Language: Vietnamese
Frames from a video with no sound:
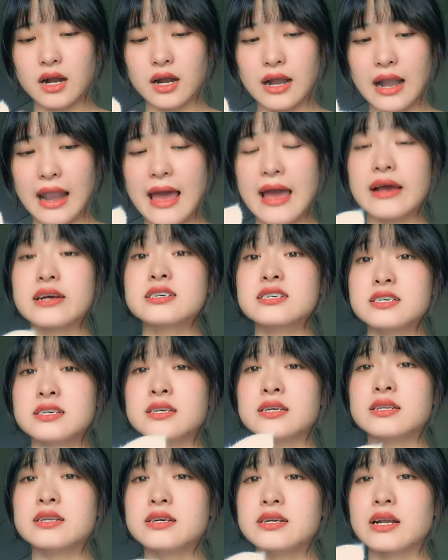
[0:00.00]
là
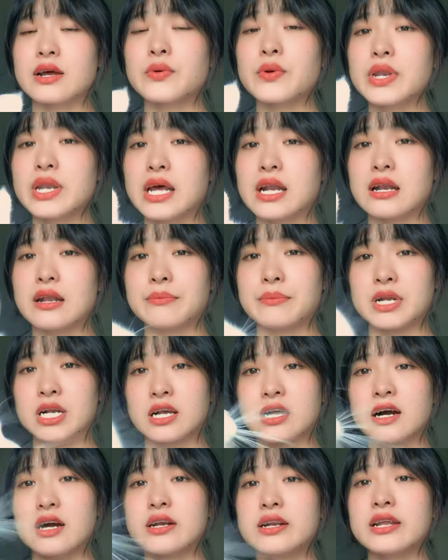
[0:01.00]
người đưa ra quyết định là mình
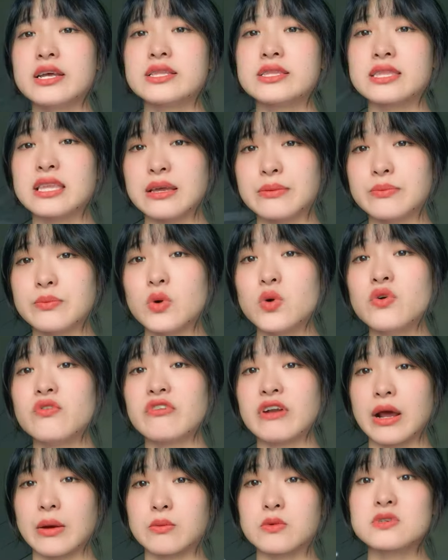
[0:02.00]
có nên tìm mua
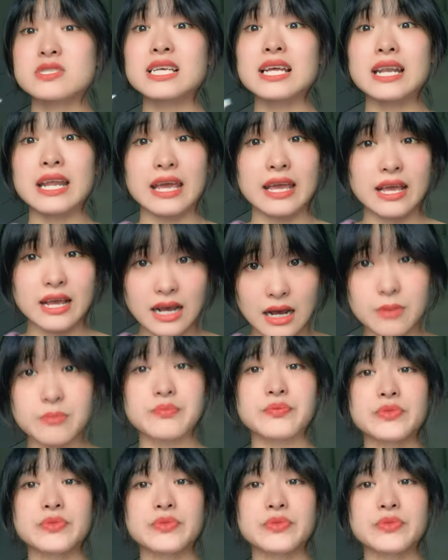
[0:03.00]
và đọc cuốn sách này hay không